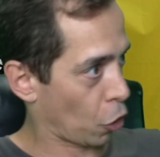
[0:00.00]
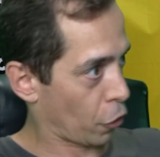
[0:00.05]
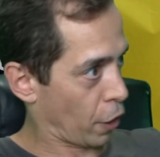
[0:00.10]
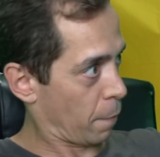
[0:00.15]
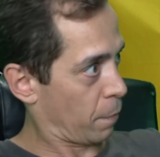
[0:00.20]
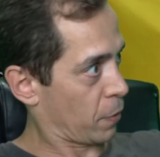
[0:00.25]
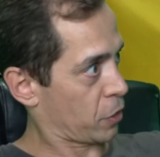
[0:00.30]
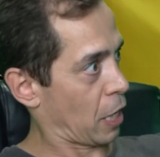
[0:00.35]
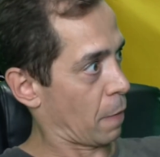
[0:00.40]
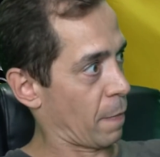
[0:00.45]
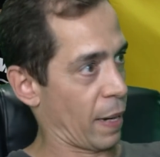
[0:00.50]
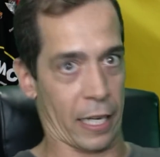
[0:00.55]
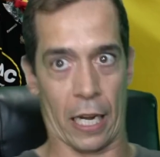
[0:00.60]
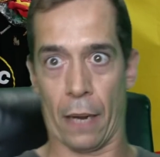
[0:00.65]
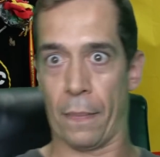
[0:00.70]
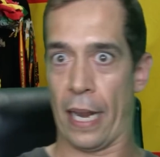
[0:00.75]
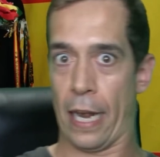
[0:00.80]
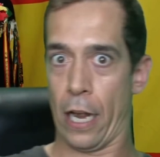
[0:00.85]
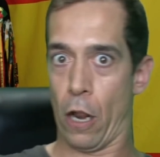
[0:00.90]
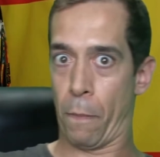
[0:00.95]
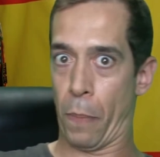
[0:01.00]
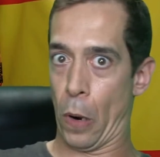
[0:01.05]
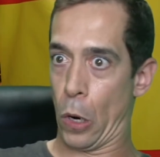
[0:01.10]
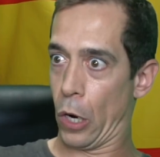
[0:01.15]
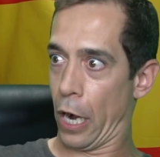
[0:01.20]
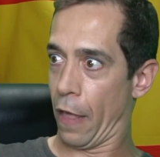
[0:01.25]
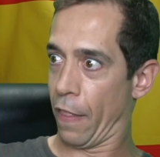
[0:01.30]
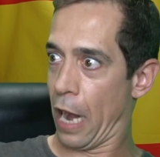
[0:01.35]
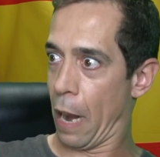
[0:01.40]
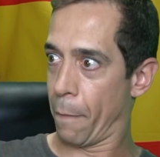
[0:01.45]
joder, pues el mes que viene
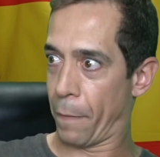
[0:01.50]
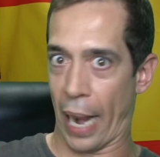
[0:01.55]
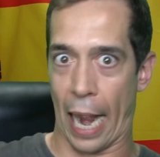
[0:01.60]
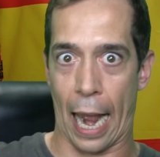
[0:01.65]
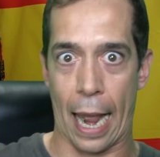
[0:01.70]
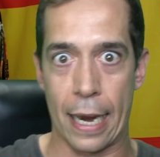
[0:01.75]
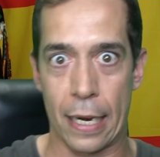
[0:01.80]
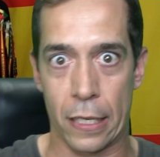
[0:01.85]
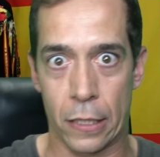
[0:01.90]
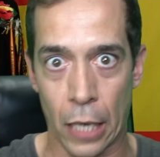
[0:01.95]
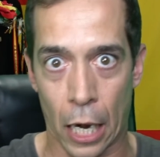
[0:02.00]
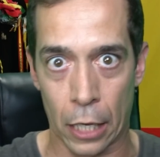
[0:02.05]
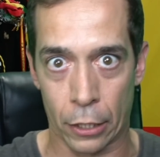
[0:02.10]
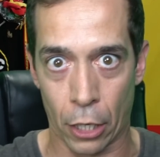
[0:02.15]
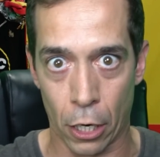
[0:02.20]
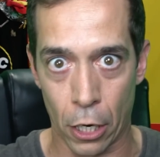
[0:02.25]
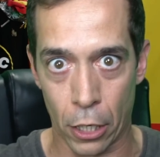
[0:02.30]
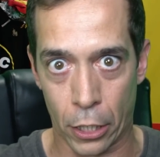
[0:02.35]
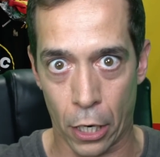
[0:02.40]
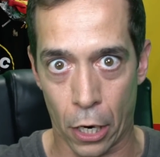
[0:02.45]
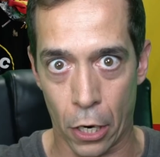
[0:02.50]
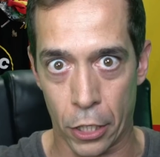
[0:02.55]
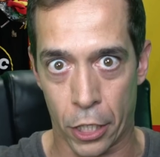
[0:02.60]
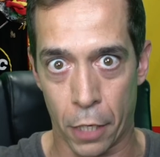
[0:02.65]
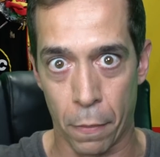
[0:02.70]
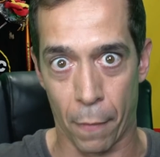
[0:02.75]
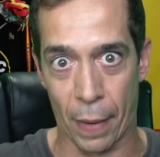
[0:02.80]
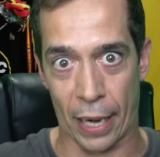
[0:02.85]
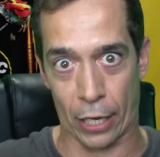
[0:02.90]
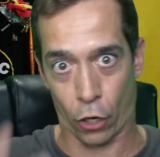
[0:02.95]
pongo la de la paga extra,
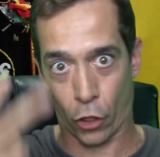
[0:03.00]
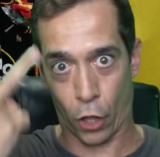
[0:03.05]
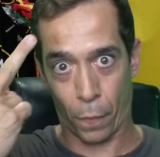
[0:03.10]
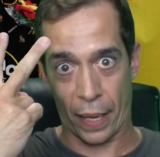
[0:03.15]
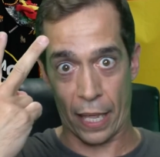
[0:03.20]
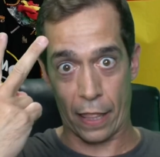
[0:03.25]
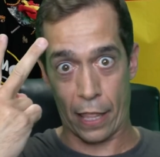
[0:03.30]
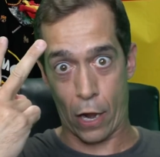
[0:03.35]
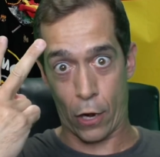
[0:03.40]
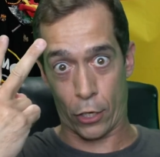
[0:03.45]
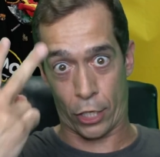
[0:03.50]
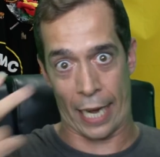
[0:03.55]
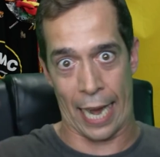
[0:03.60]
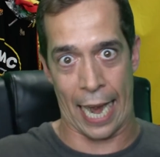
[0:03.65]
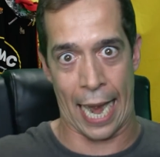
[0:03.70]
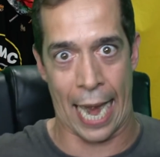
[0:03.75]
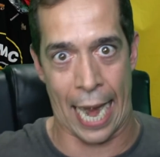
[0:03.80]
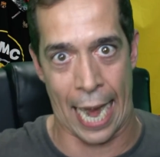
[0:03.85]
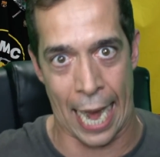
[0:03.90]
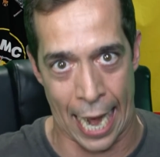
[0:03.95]
¡Troncos! ¡Y me marco dos vídeos.